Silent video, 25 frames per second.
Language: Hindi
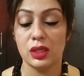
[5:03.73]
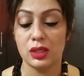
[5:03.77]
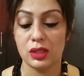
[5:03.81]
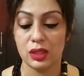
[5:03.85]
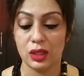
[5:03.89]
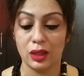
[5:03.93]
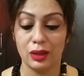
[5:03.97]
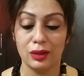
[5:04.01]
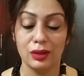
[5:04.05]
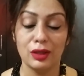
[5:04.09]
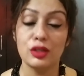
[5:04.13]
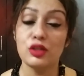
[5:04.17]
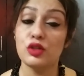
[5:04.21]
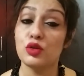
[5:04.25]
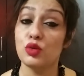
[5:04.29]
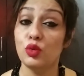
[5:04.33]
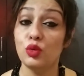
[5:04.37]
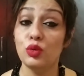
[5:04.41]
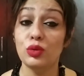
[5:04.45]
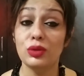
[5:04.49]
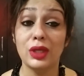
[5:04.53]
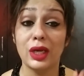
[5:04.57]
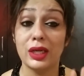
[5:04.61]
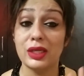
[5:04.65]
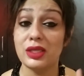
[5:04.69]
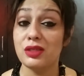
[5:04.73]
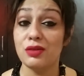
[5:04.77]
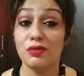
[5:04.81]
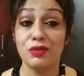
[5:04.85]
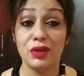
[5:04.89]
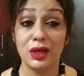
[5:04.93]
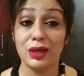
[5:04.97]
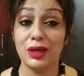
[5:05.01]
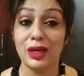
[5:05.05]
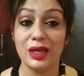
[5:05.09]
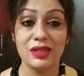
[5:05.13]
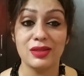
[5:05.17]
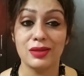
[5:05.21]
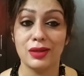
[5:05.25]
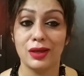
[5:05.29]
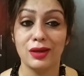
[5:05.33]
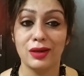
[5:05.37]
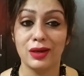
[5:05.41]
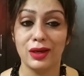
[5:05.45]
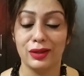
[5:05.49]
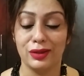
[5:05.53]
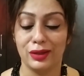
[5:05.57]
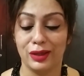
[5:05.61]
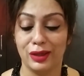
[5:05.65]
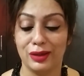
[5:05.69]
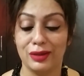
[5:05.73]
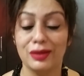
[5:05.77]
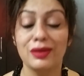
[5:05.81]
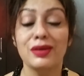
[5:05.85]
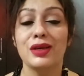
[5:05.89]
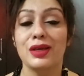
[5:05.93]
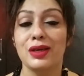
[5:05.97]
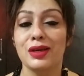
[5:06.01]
हैं इसके अंदर सो दैट्स अ वेरी नाइस थिंग आई थिंक